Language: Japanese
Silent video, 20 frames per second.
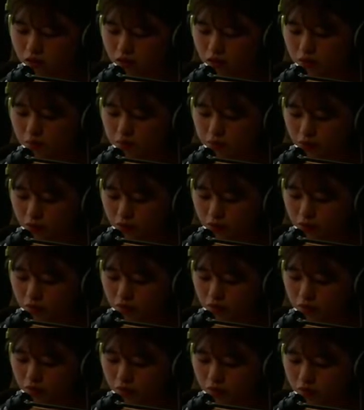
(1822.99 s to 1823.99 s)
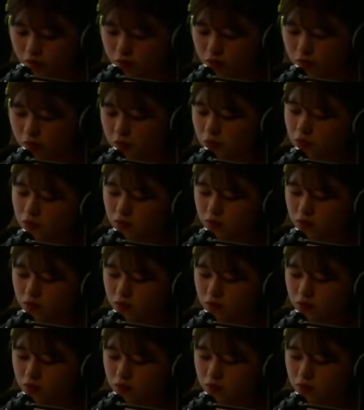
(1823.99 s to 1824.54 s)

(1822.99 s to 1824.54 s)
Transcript: インパクト、うん、